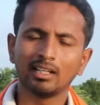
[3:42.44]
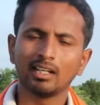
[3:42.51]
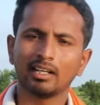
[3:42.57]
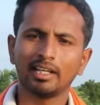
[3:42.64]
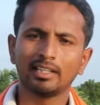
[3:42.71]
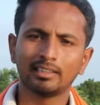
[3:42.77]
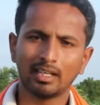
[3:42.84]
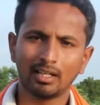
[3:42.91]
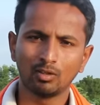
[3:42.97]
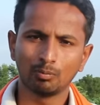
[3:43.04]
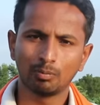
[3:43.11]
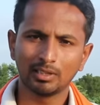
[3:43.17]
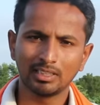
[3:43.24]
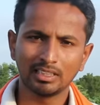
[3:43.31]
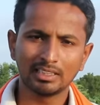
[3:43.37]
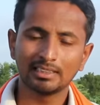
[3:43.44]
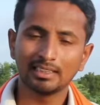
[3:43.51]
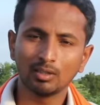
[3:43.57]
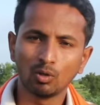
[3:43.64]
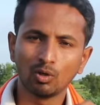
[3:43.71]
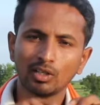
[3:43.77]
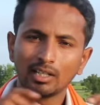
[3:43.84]
कलर रहता है ऊपर से
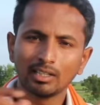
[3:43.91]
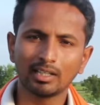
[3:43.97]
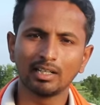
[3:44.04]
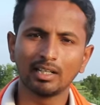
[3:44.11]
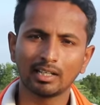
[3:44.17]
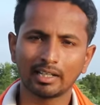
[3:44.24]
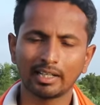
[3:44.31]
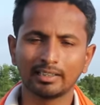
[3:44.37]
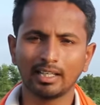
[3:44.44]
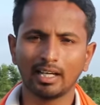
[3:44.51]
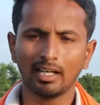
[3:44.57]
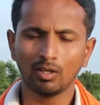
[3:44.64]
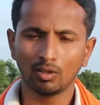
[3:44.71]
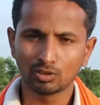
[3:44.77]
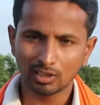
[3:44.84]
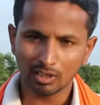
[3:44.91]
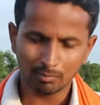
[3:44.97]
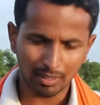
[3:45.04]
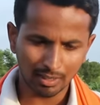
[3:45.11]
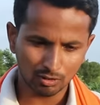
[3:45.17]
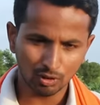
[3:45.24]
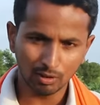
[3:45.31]
जैसे गोल्डन कलर रहता है उसके
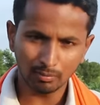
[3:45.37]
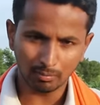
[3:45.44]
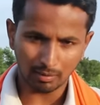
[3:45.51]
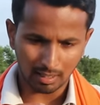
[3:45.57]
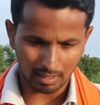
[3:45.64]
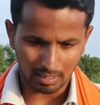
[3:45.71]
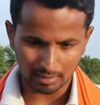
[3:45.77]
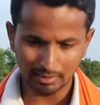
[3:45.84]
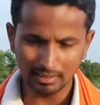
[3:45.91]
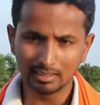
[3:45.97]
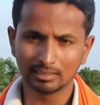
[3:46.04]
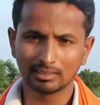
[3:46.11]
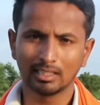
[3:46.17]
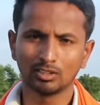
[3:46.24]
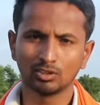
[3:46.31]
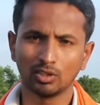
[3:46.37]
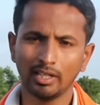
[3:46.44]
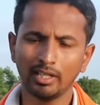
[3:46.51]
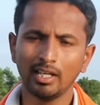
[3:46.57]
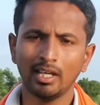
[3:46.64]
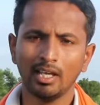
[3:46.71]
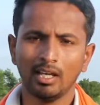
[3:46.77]
बाद जो है आधी हिस्सा जो
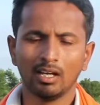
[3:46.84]
है